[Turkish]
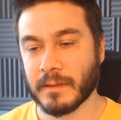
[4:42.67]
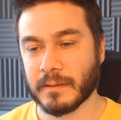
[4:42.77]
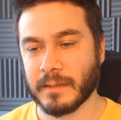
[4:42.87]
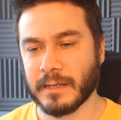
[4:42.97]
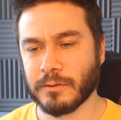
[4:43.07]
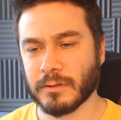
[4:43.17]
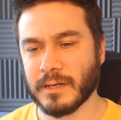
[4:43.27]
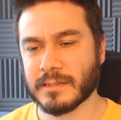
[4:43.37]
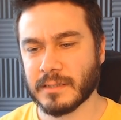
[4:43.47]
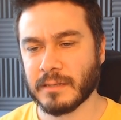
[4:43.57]
Ya
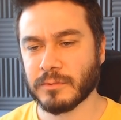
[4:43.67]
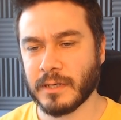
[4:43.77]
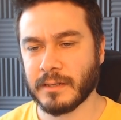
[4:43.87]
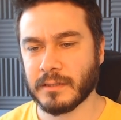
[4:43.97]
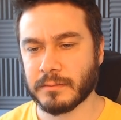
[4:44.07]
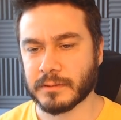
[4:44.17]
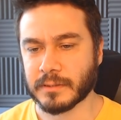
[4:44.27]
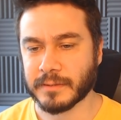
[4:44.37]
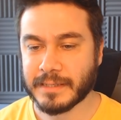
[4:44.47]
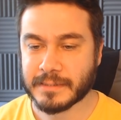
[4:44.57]
Gökhan Zan'ı halledebilirdi.
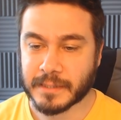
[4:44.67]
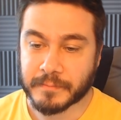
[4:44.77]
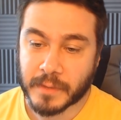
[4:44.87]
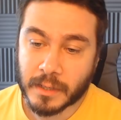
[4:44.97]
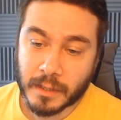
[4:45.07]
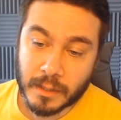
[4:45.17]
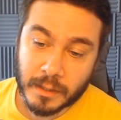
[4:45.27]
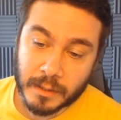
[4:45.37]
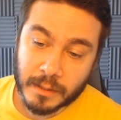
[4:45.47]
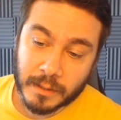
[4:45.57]
Neyse.
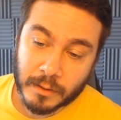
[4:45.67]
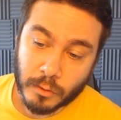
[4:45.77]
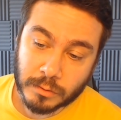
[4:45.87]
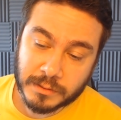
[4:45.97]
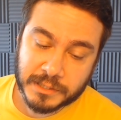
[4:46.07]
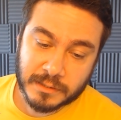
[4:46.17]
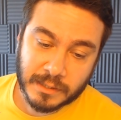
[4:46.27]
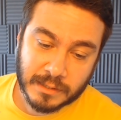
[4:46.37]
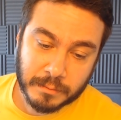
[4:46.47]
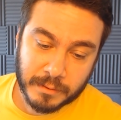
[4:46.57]
Onun
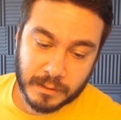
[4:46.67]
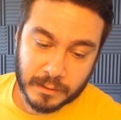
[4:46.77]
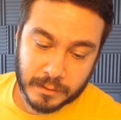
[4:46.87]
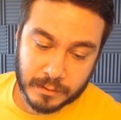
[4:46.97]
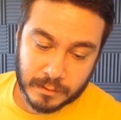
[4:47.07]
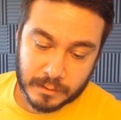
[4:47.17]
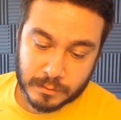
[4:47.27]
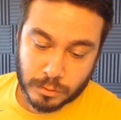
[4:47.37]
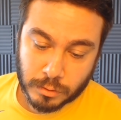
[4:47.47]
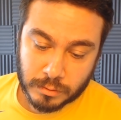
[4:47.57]
dışında tabii e,
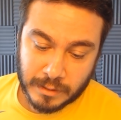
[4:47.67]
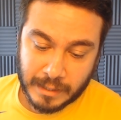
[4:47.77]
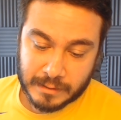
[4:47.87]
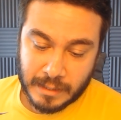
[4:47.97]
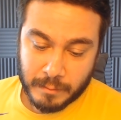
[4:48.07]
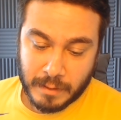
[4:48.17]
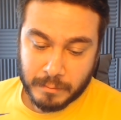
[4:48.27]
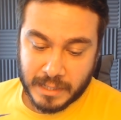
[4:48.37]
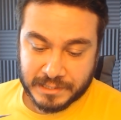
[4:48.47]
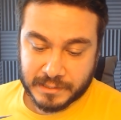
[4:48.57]
sorunlar da
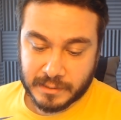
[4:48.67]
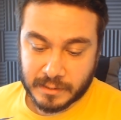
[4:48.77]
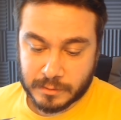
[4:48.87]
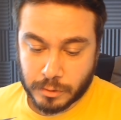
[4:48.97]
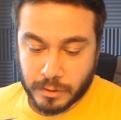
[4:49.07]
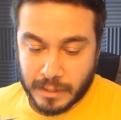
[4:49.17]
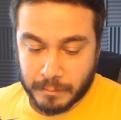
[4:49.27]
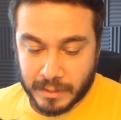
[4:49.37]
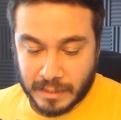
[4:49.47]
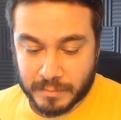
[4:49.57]
hemen başladı.
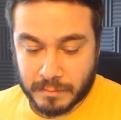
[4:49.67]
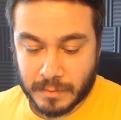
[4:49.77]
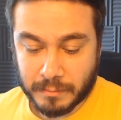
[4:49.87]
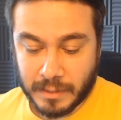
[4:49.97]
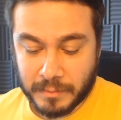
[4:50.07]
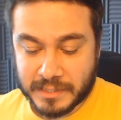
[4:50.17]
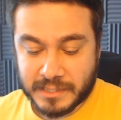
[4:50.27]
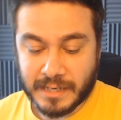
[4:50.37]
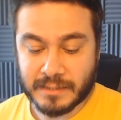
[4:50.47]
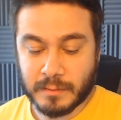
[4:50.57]
Söylenmeler bilmem ne ama
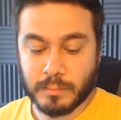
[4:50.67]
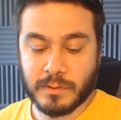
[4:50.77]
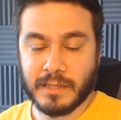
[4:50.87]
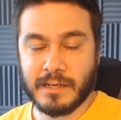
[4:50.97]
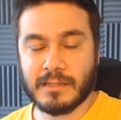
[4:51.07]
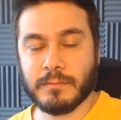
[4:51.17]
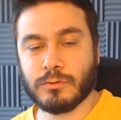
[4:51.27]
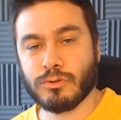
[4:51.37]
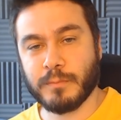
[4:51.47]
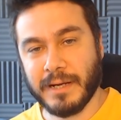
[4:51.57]
içeride tabii bu kadar adamı
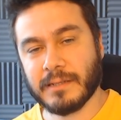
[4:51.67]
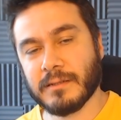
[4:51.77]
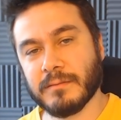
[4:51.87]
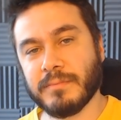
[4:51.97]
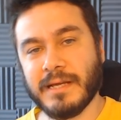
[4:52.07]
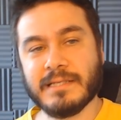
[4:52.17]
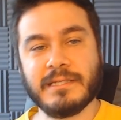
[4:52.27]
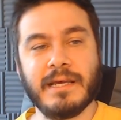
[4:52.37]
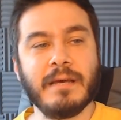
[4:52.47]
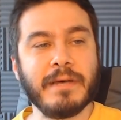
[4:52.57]
tutmak biraz
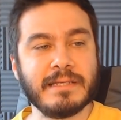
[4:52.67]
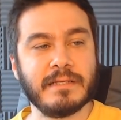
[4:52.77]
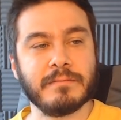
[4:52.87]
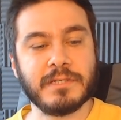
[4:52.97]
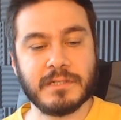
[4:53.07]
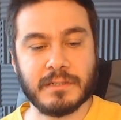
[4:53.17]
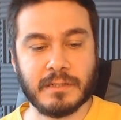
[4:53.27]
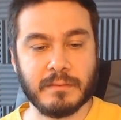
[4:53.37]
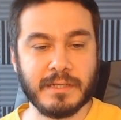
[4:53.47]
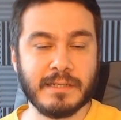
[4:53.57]
şeye benzemiş. E,
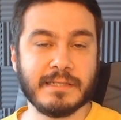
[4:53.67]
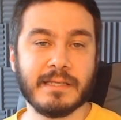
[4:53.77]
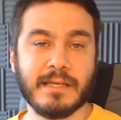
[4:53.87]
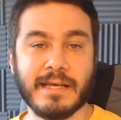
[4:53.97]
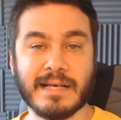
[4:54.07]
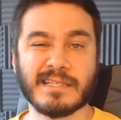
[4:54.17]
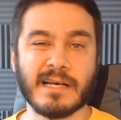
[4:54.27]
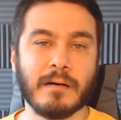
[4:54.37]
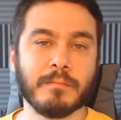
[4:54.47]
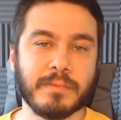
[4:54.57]
bir lisede yaz
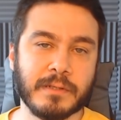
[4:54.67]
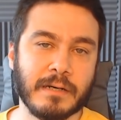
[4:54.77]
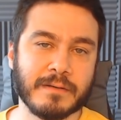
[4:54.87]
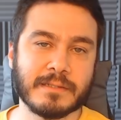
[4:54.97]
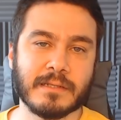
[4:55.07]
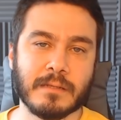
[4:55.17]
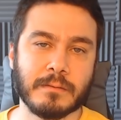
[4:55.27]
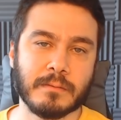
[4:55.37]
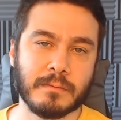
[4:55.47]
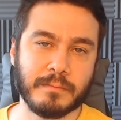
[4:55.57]
kampı havasına
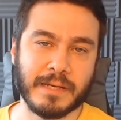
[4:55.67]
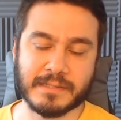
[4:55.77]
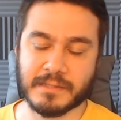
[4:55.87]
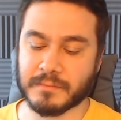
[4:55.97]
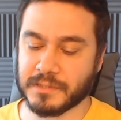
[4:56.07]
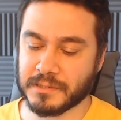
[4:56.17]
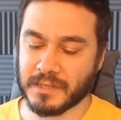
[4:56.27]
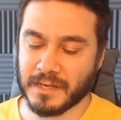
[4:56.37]
benzemiş.